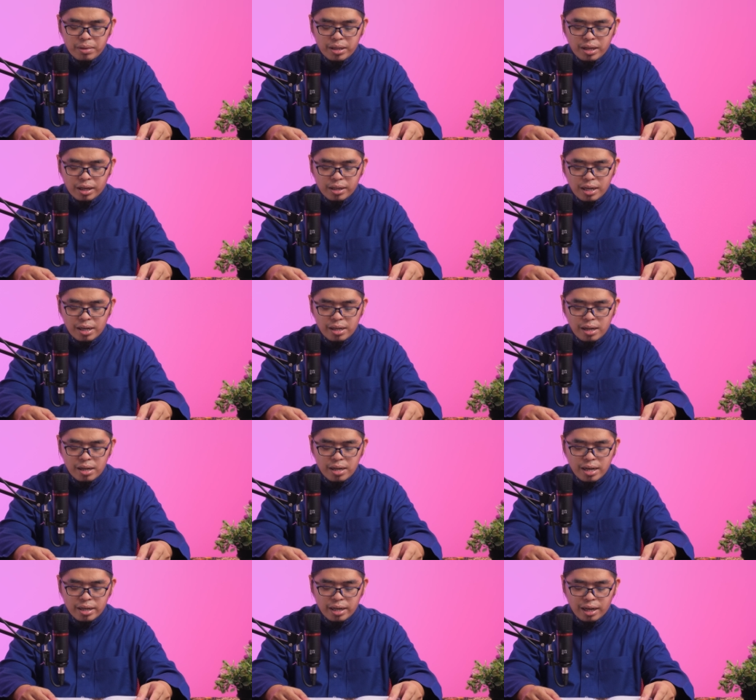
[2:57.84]
banyak
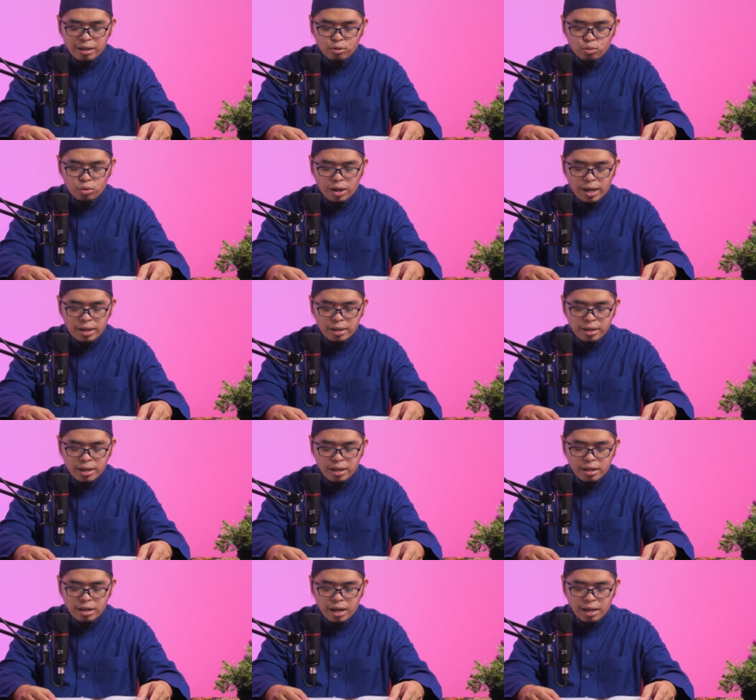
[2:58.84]
dalil dari Al-Quran
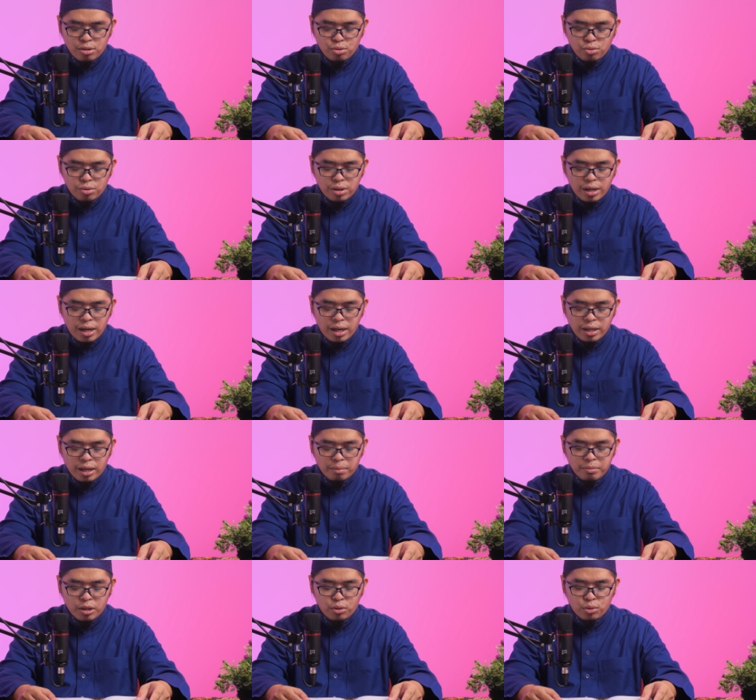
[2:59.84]
dan As-Sunnah
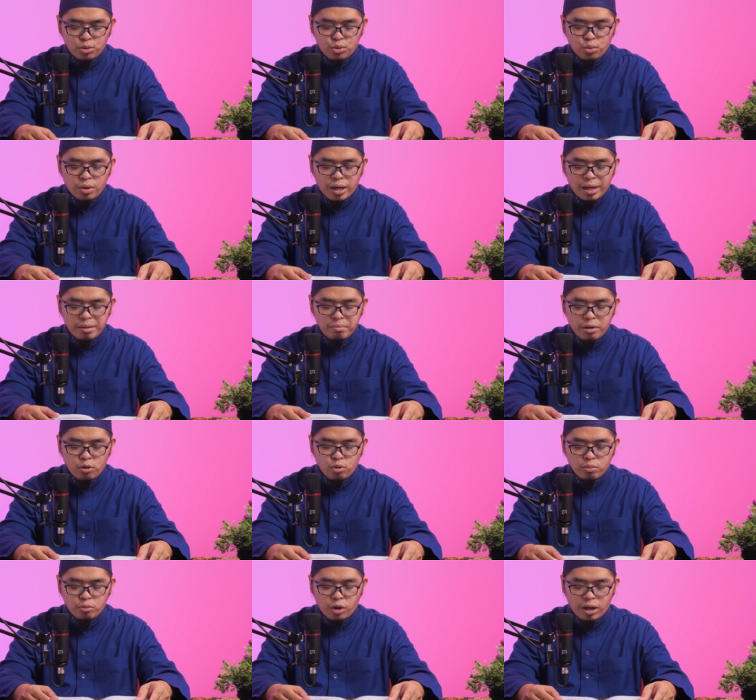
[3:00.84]
yang menunjukkan
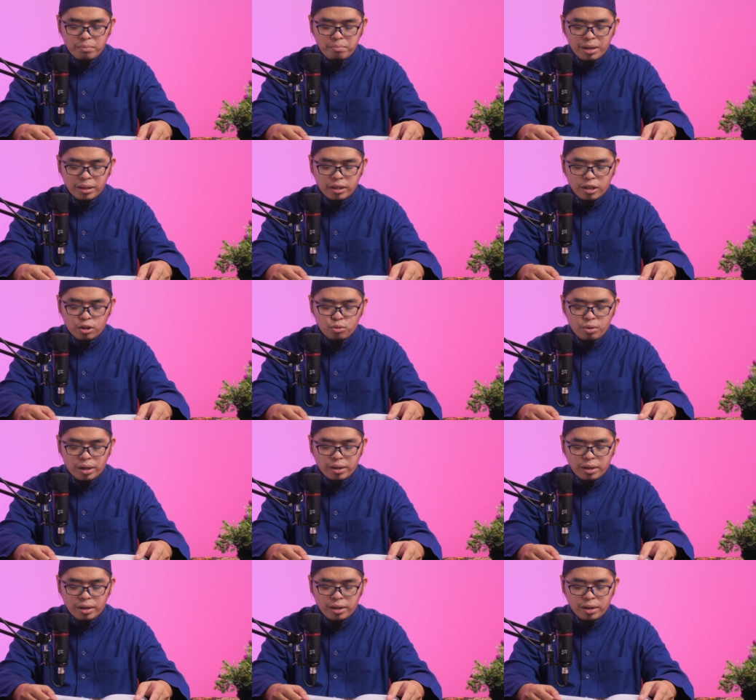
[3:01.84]
bahwa Muhammad itu